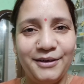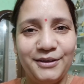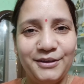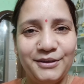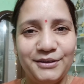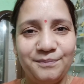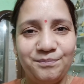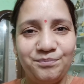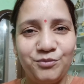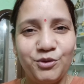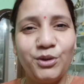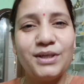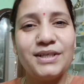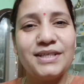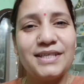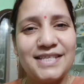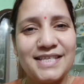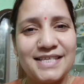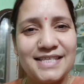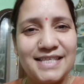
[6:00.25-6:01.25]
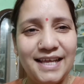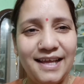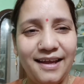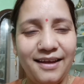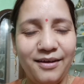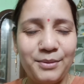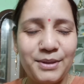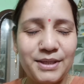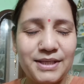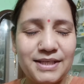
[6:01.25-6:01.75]
और थोड़ा सा सज
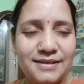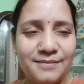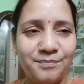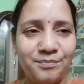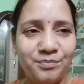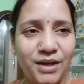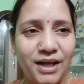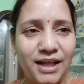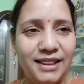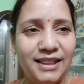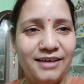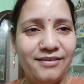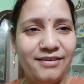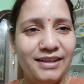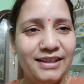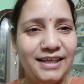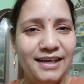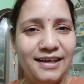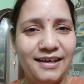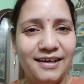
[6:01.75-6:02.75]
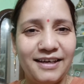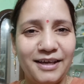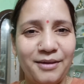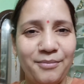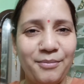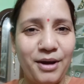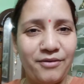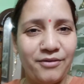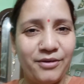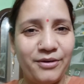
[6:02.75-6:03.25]
लेंगे बस आलता वालता लगा
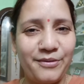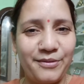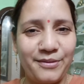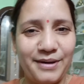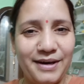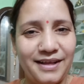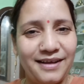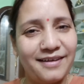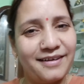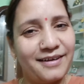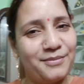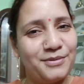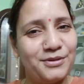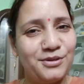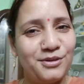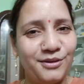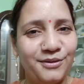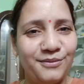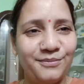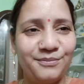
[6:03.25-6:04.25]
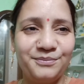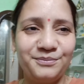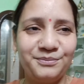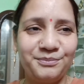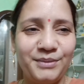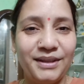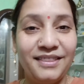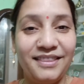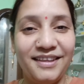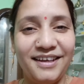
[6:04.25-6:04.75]
के मावरा और लगा के बस
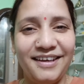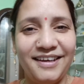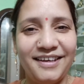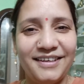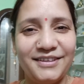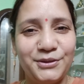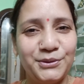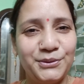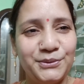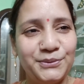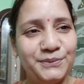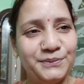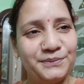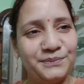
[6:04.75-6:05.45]
बनता है आज तो